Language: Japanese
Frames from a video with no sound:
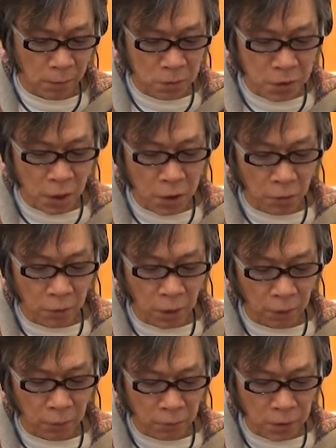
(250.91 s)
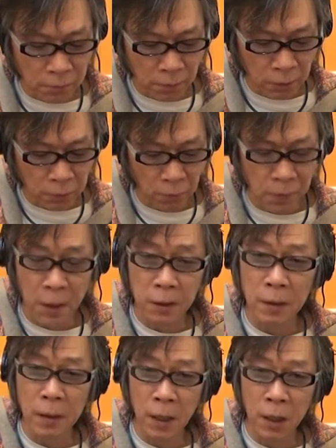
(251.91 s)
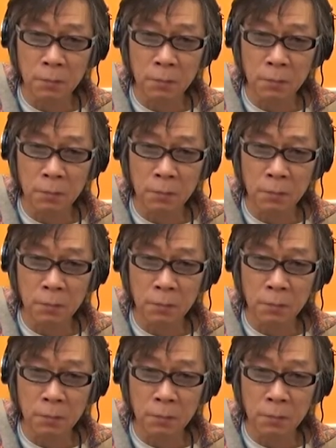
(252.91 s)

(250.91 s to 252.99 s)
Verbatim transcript: そして4弦の2フレットを押さえた中